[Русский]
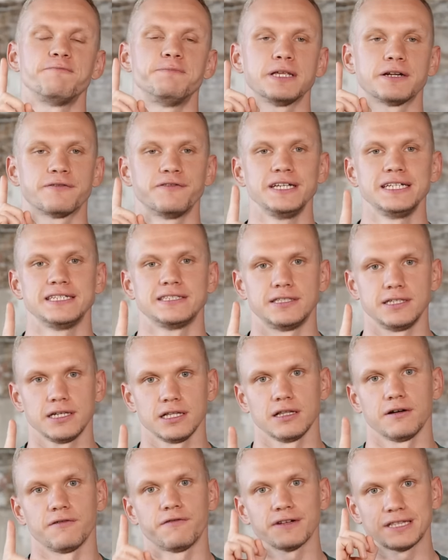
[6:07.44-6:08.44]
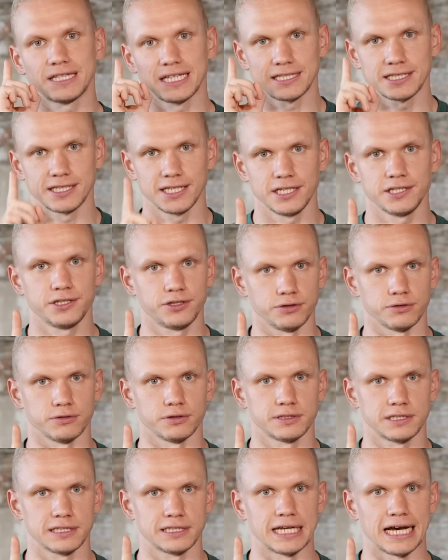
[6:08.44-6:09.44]
впервые сделала фотосессию,
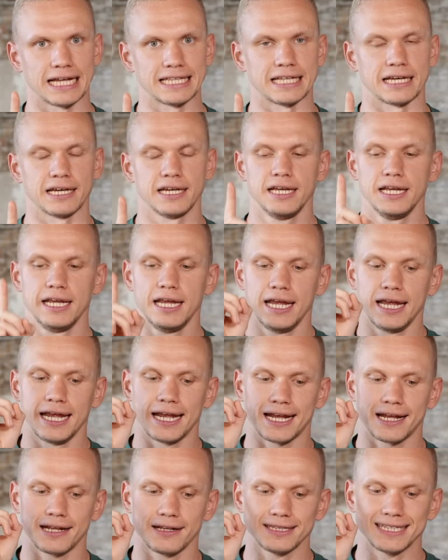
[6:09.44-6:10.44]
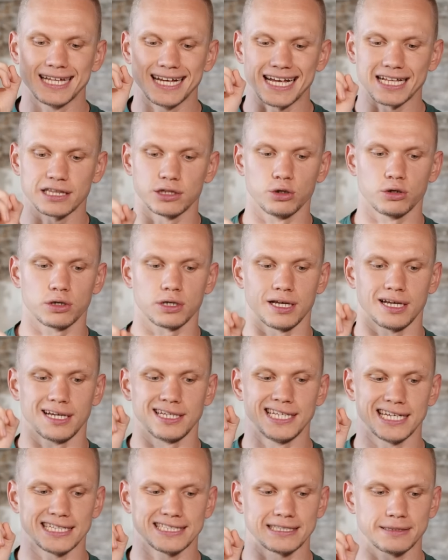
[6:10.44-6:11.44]
цитата, на которой
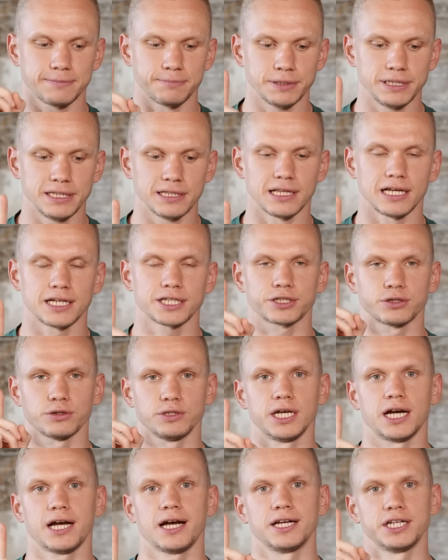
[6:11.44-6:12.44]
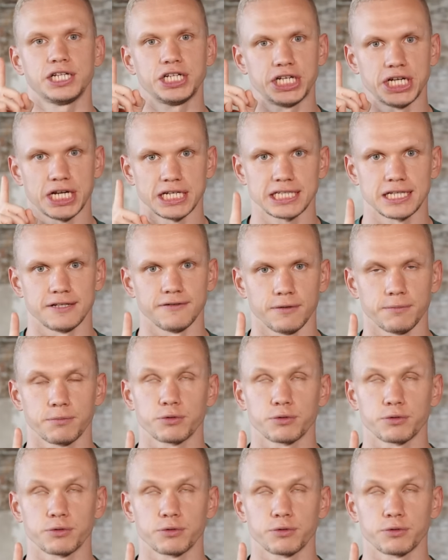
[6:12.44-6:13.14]
я поняла, что я счастлива.